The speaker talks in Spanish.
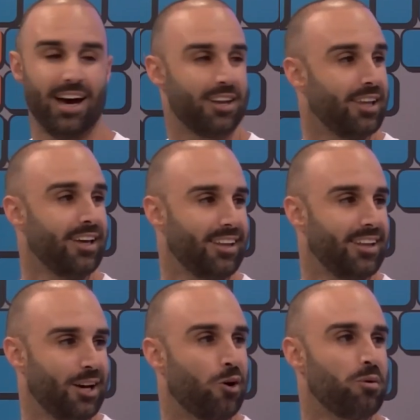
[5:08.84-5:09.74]

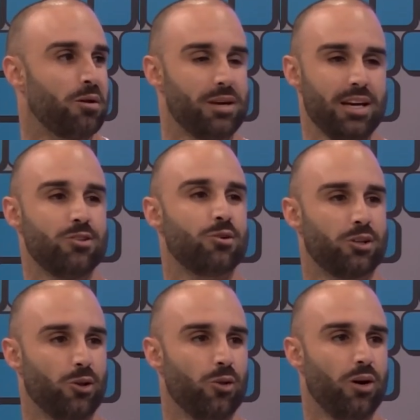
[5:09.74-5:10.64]
de, comer bien y sobre
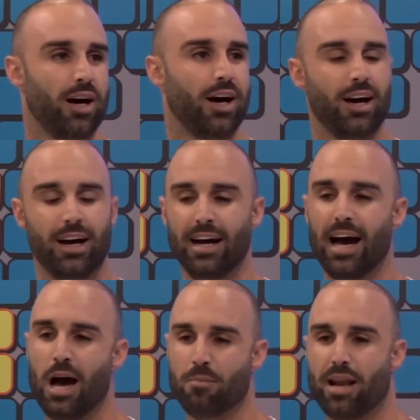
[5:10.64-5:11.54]
todo a,
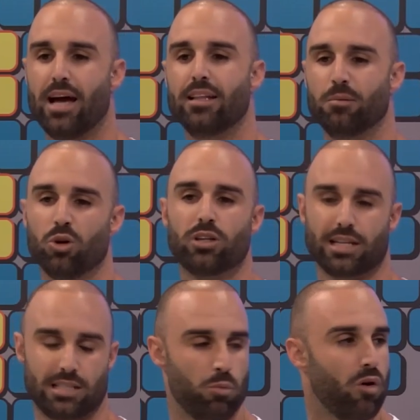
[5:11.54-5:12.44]
parar el deporte, que
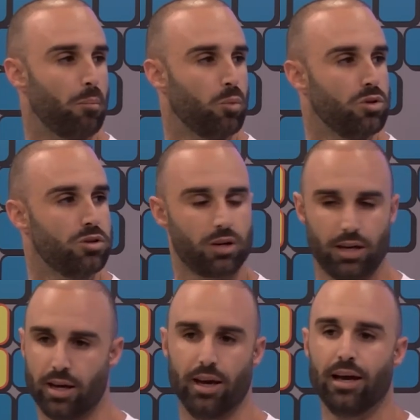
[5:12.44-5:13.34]
se muevan mucho,
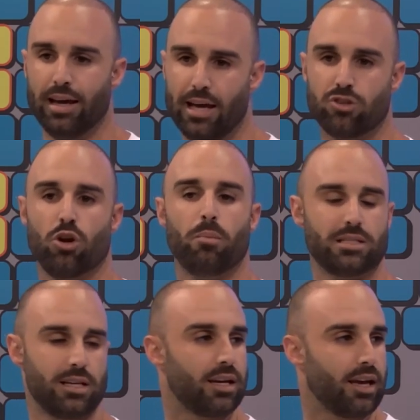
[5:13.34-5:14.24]
que eso les va a
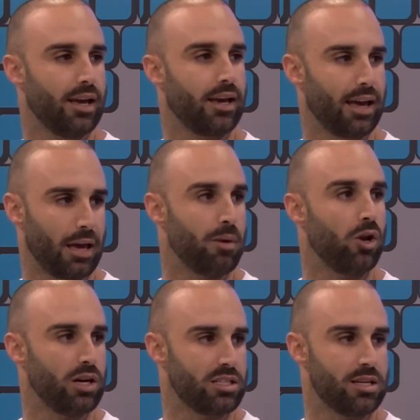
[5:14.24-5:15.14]
hacer que, quemen los
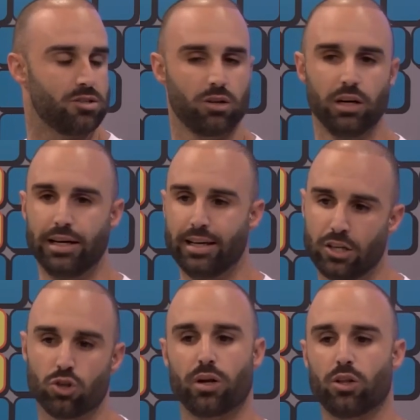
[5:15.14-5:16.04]
excesos. Y
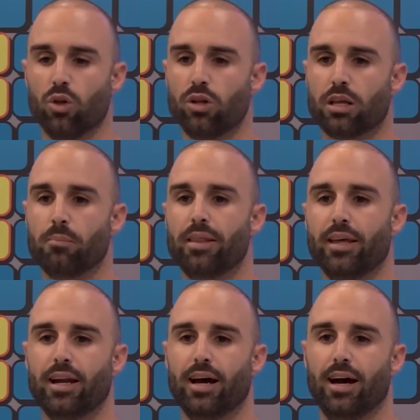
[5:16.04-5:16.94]
sobre todo el tema de
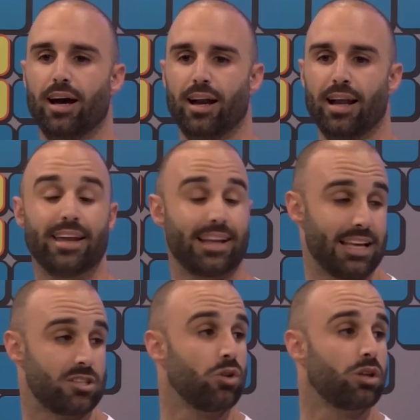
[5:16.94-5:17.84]
la,
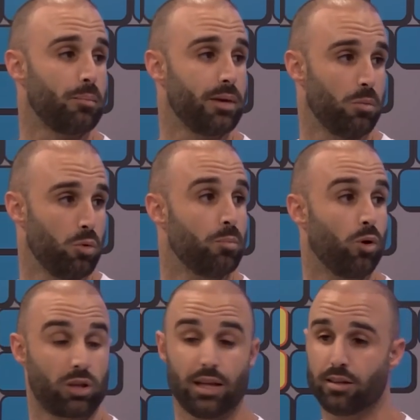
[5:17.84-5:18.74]
hidratación también es muy
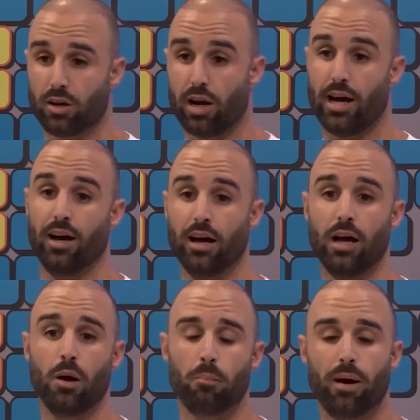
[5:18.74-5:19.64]
importante. Ahora
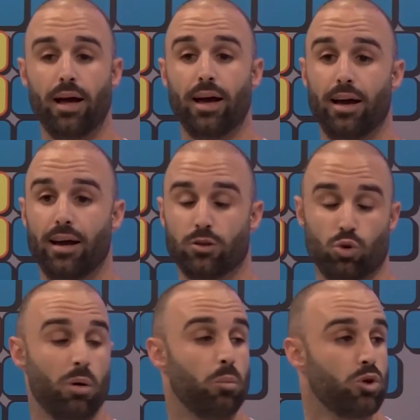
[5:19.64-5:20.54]
eh,
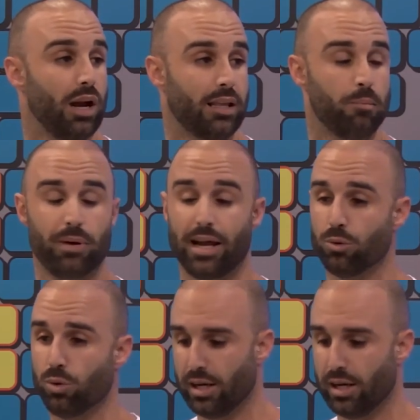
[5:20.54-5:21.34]
suben mucho las temperaturas,